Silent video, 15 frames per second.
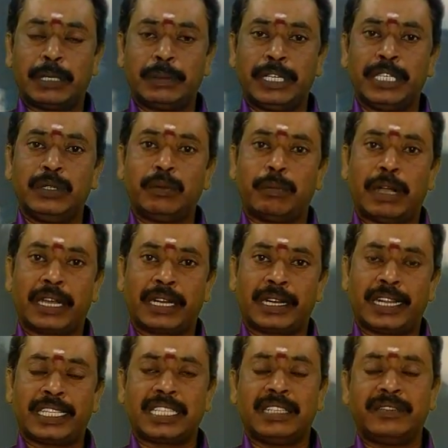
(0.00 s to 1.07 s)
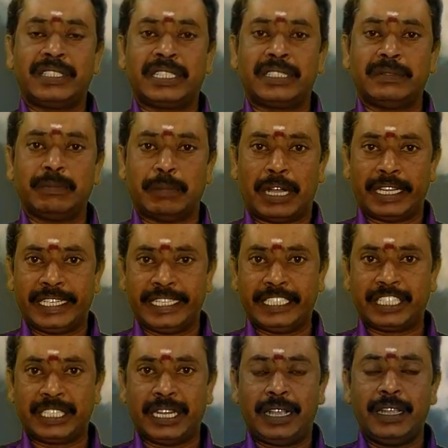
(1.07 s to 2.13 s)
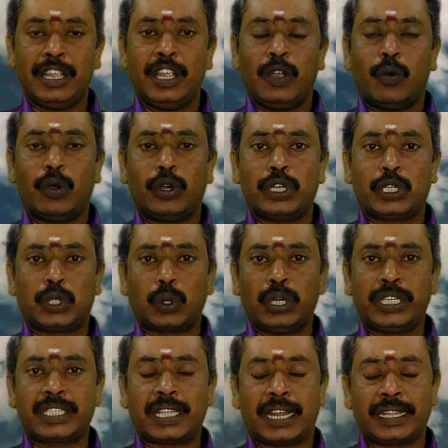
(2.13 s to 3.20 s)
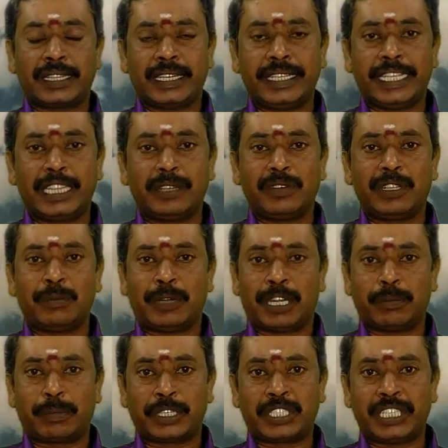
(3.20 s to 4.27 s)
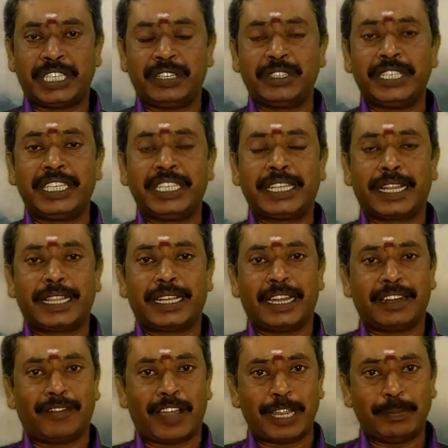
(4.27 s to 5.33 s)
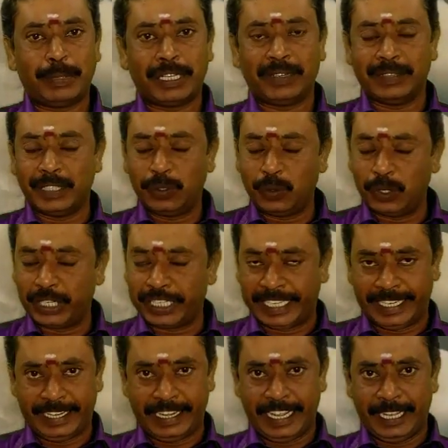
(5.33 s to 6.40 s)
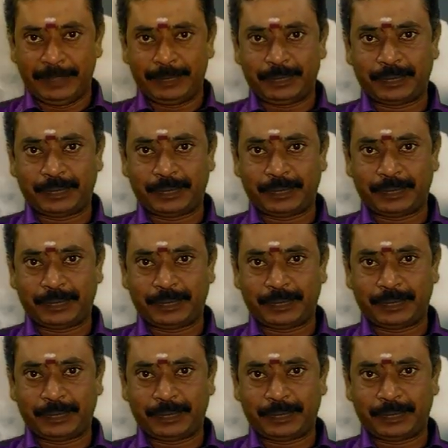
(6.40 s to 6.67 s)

மறுபடியும் மகர ராசியை விட்டு மாறிடுச்சுன்னா உங்களுக்கு தொழில் ஸ்தானத்தில் எந்த விதமான பிரச்சனைகளும் இருக்கிறதுக்கான வாய்ப்புகள் வந்து உங்களுக்கு இல்லை